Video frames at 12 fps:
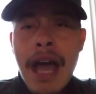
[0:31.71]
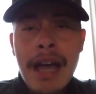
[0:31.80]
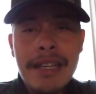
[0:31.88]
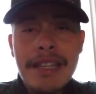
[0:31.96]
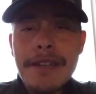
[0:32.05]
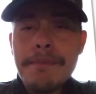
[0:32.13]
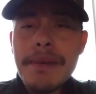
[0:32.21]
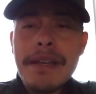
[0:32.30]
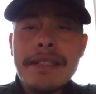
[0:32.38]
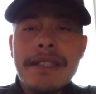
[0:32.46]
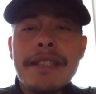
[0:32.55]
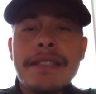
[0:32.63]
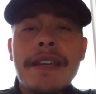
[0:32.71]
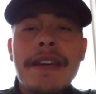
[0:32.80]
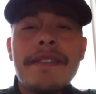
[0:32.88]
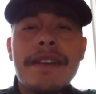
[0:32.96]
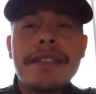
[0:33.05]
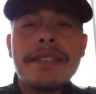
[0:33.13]
¿A quién piensas que
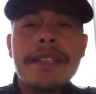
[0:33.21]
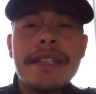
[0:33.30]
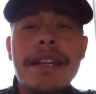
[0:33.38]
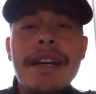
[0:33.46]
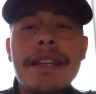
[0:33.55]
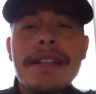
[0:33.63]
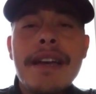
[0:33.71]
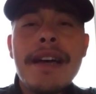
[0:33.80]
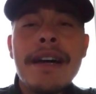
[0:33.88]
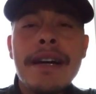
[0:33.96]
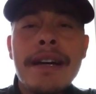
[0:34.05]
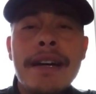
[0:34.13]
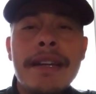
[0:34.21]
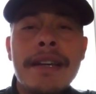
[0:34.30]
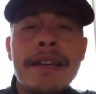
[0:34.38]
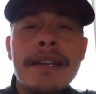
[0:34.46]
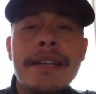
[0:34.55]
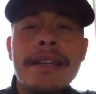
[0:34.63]
vas a
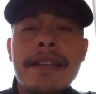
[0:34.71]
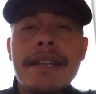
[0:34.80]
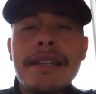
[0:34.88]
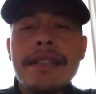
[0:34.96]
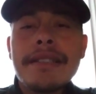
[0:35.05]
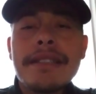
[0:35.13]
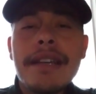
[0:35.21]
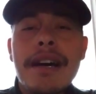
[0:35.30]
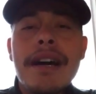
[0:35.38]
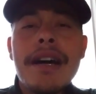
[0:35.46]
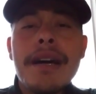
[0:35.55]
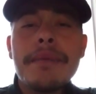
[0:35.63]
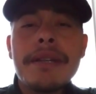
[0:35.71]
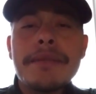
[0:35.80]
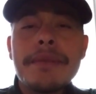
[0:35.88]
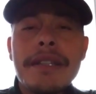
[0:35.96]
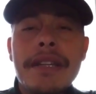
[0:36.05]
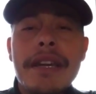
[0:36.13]
engañar? Sabes
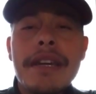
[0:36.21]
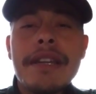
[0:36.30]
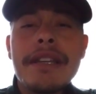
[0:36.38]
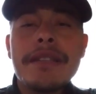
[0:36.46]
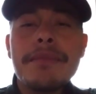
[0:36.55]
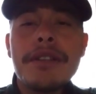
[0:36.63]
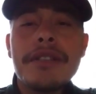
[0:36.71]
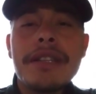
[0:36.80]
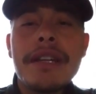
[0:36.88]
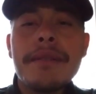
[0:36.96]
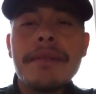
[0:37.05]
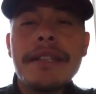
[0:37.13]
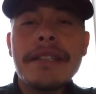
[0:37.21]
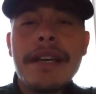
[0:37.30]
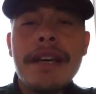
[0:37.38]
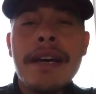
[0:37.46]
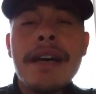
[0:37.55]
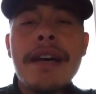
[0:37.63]
bien que eres mi otra
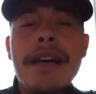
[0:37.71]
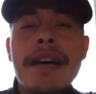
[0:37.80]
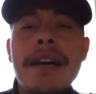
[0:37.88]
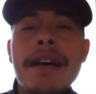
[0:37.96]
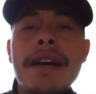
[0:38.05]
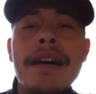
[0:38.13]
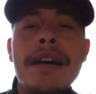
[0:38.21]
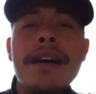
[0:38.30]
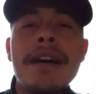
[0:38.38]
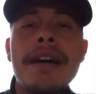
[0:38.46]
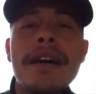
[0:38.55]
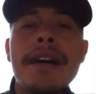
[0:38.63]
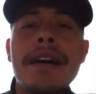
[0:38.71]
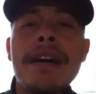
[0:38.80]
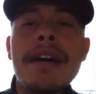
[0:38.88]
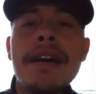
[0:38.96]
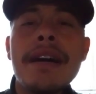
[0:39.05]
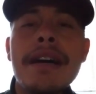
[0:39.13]

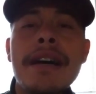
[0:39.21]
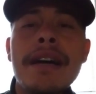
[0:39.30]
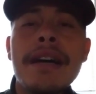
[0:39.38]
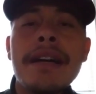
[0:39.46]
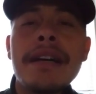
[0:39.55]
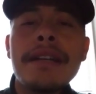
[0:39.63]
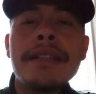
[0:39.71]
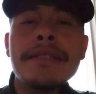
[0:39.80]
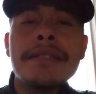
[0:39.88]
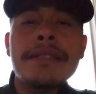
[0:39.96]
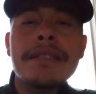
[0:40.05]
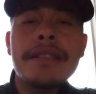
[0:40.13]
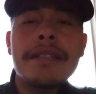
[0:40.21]
mitad.